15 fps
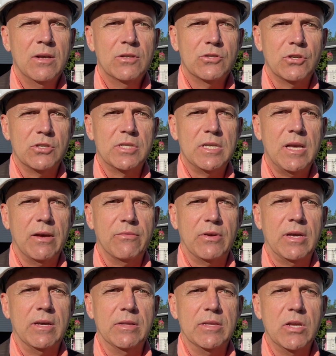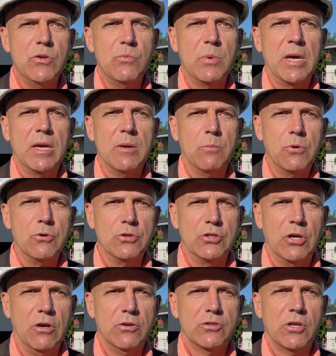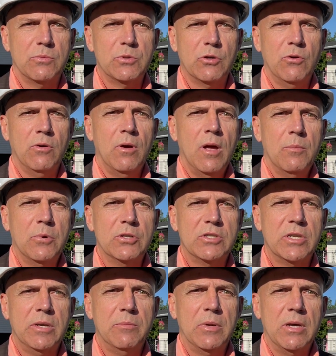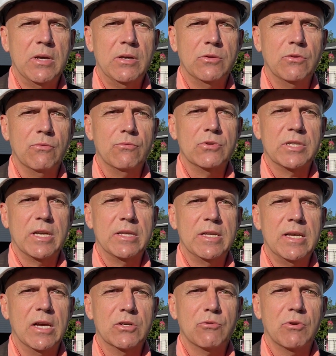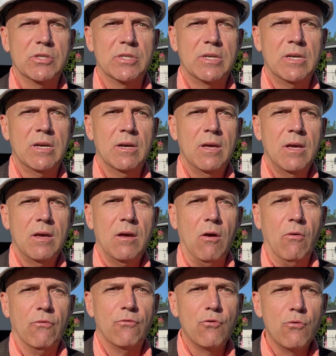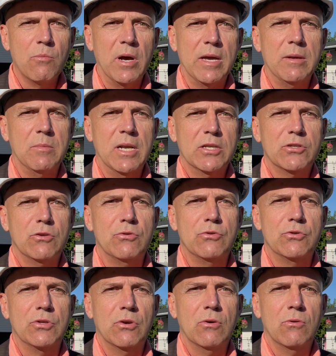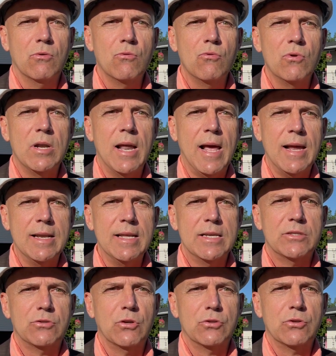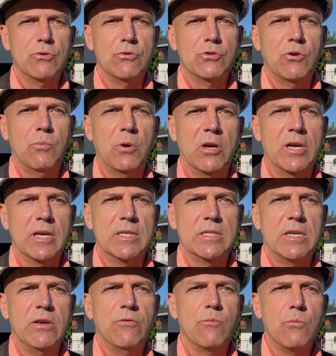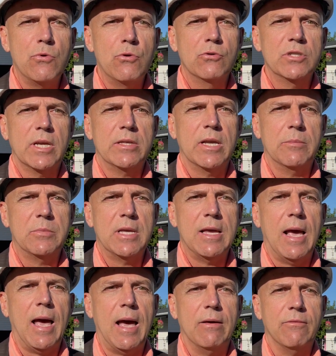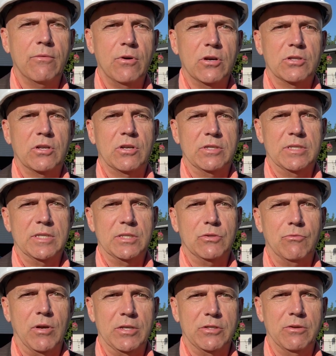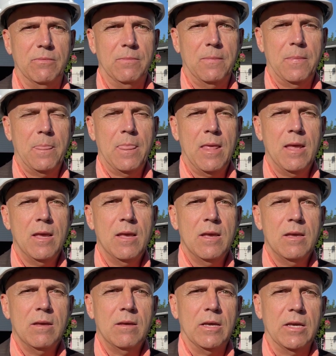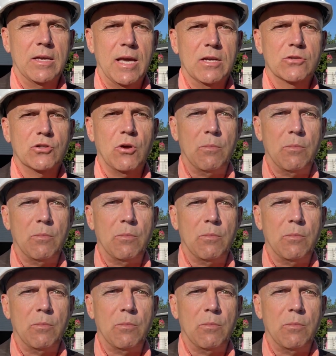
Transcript: ceci afin d'énumérer plusieurs options possibles et de vous aider à choisir euh, vous-même la solution ou la liste de solutions progressives mieux adaptées à votre situation. quand je